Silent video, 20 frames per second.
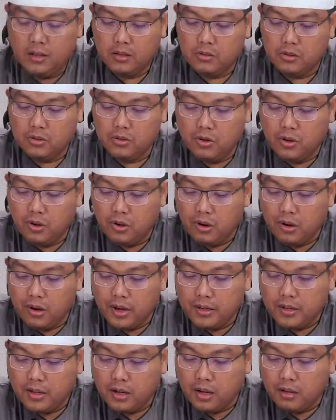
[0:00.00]
Tujuh
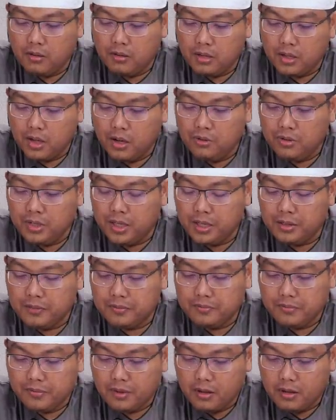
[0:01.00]
golongan yang Allah naungi
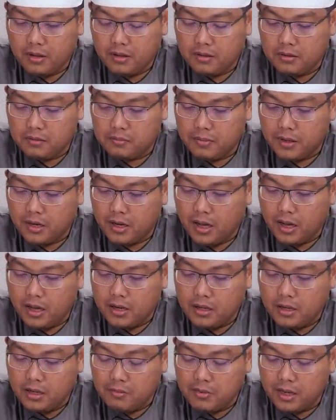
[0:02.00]
pada
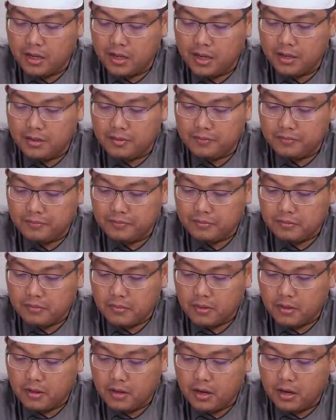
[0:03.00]
hari di mana
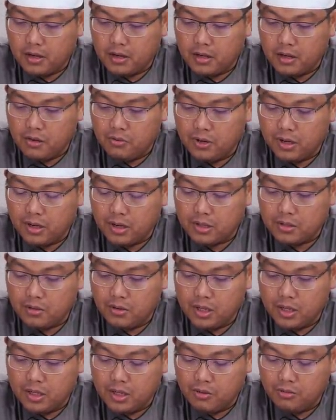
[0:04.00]
tidak ada naungan
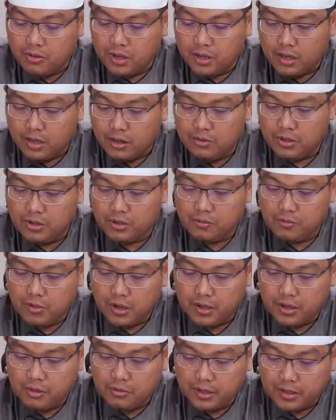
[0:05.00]
kecuali naungan Allah
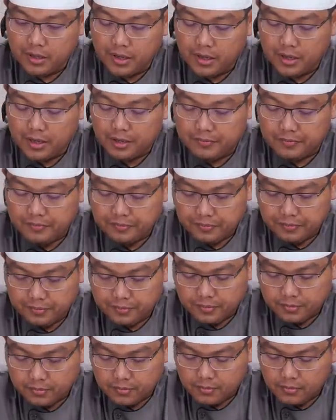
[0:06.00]
Subhanahu wa taala.
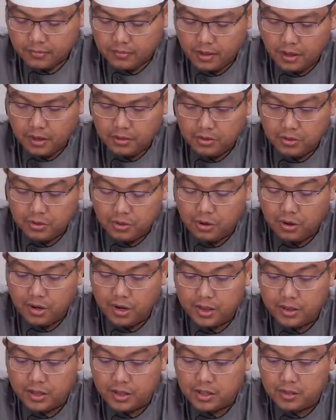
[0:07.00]
Tujuh
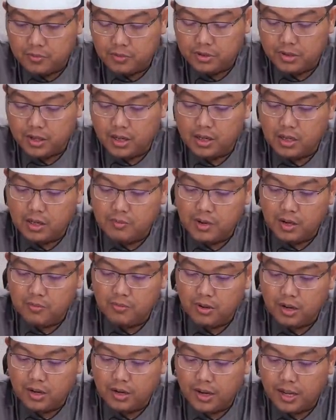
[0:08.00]
golongan tersebut
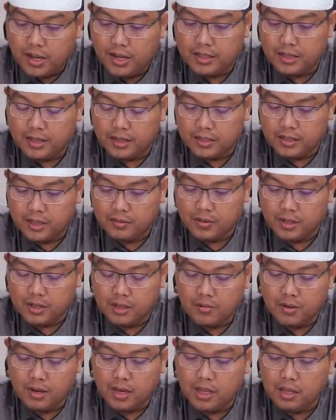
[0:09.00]
al-imamu al-adil. Yang
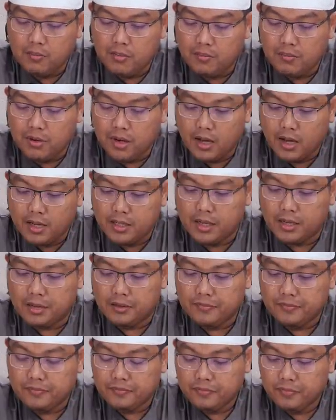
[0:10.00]
pertama adalah imam yang
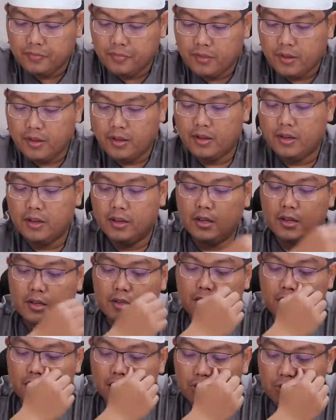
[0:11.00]
adil.
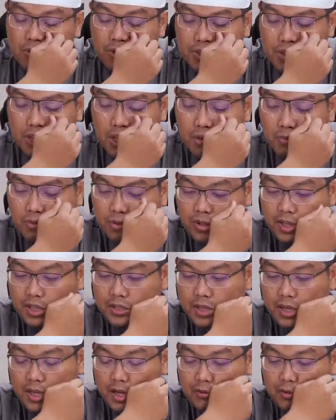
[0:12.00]
Yang kedua syabun
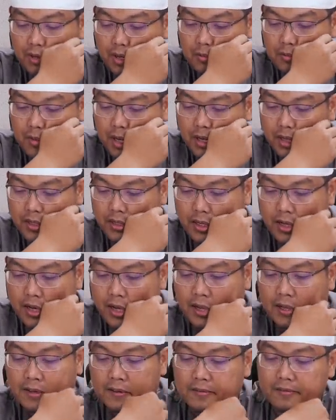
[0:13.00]
nasya'a fi
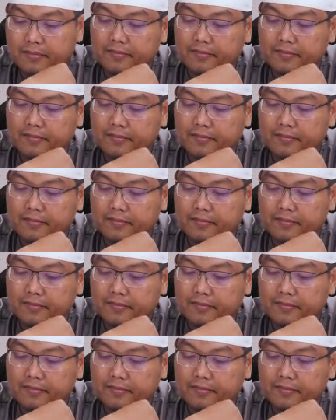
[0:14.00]
ibadatillah.